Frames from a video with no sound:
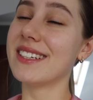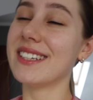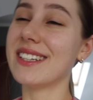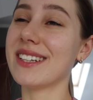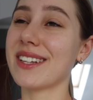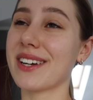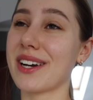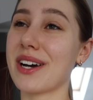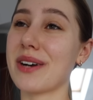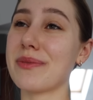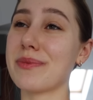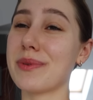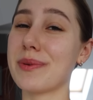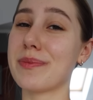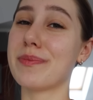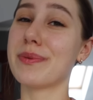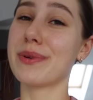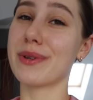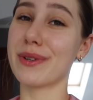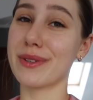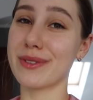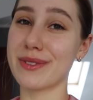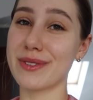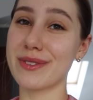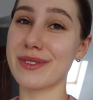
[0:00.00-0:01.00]
tylko
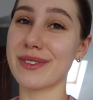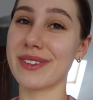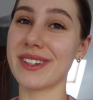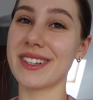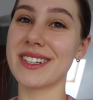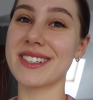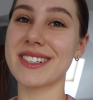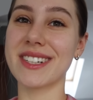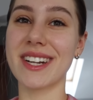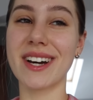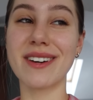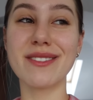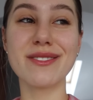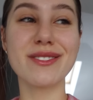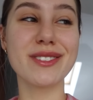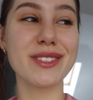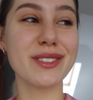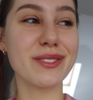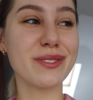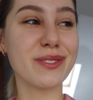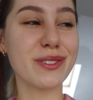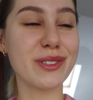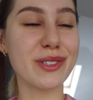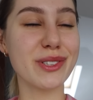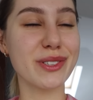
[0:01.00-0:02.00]
po prostu leżałam w
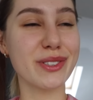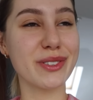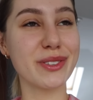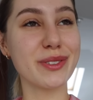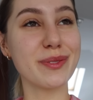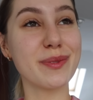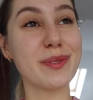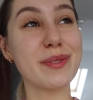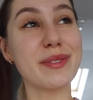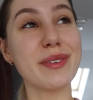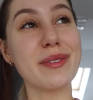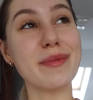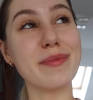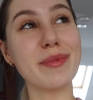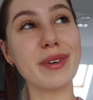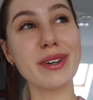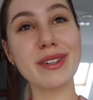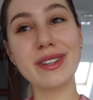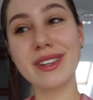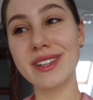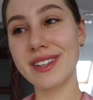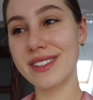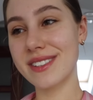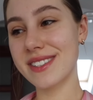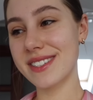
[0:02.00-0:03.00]
tym łóżku, mówię,
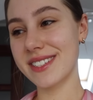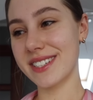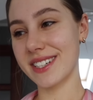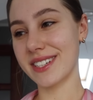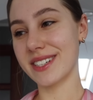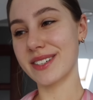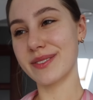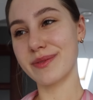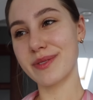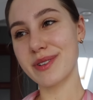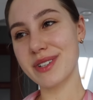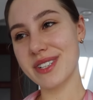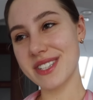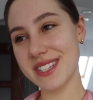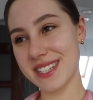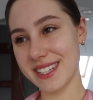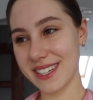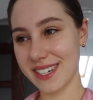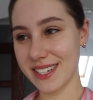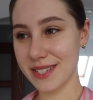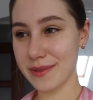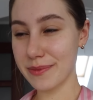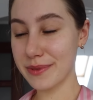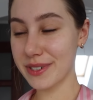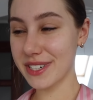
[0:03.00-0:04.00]
modląc się, że może
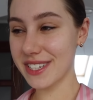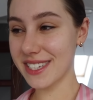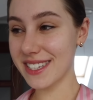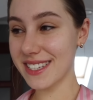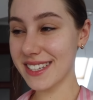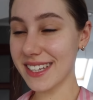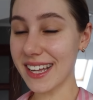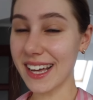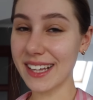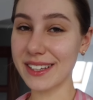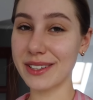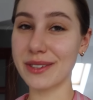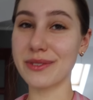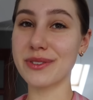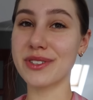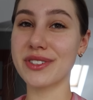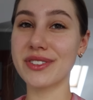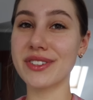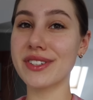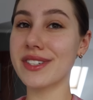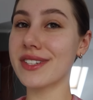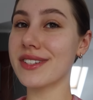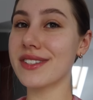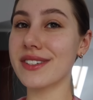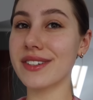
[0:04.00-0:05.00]
zaraz przestaną, że
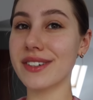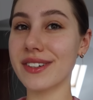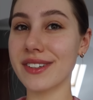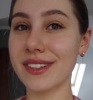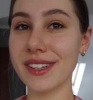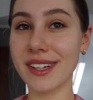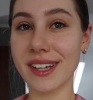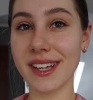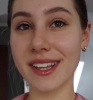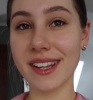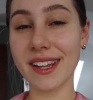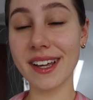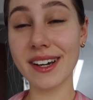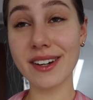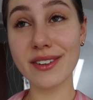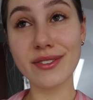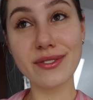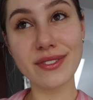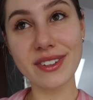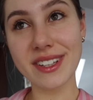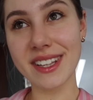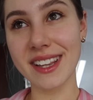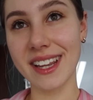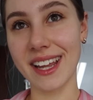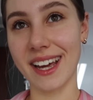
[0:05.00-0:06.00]
to jest tylko takie na
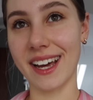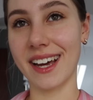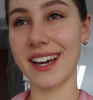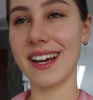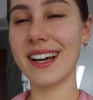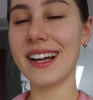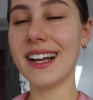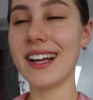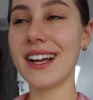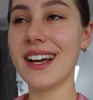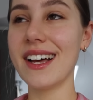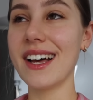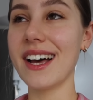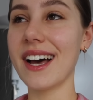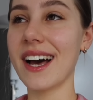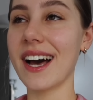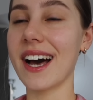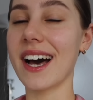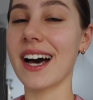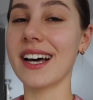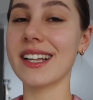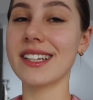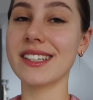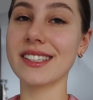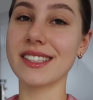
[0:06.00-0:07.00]
chwilę.
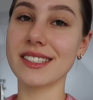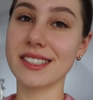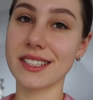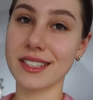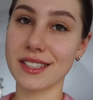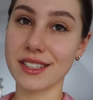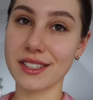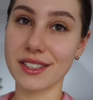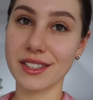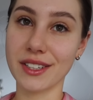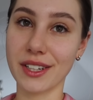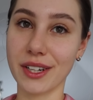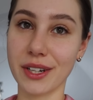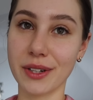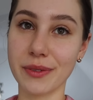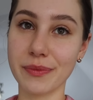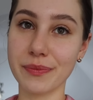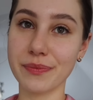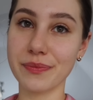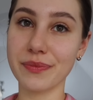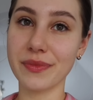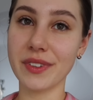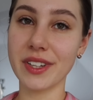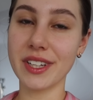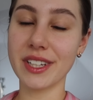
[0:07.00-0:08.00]
Ale niestety nie
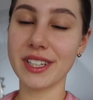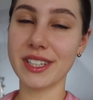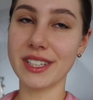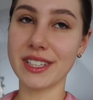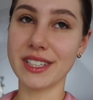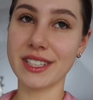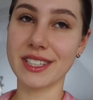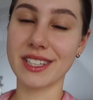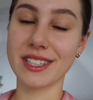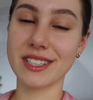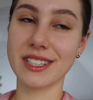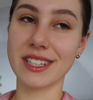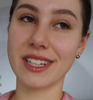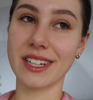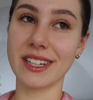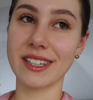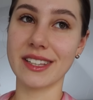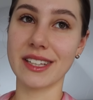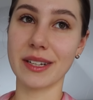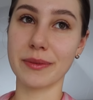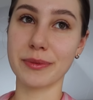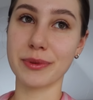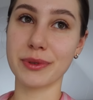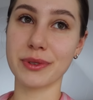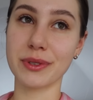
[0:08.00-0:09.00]
i siedzieli
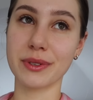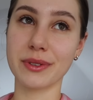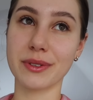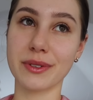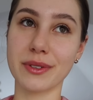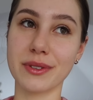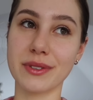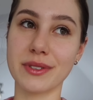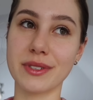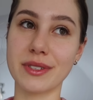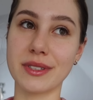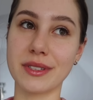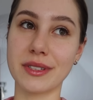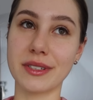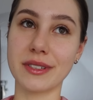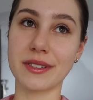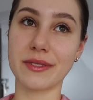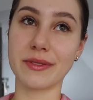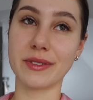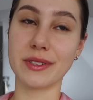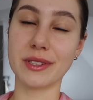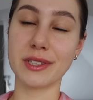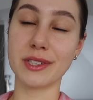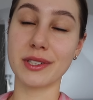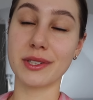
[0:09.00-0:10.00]
tam już od godziny
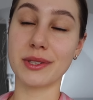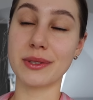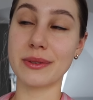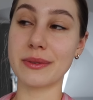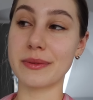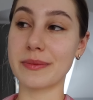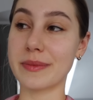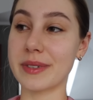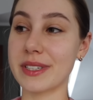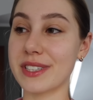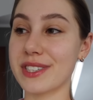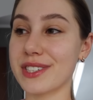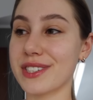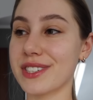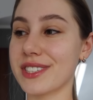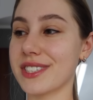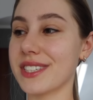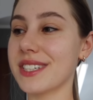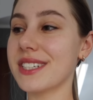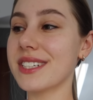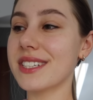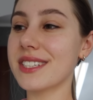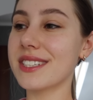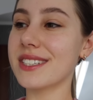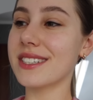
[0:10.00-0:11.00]
właśnie
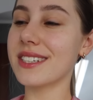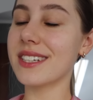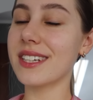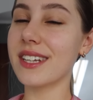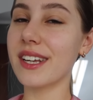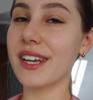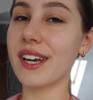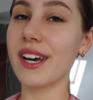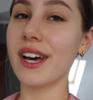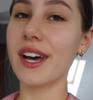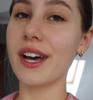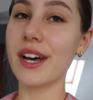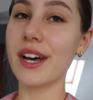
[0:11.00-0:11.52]
7.30,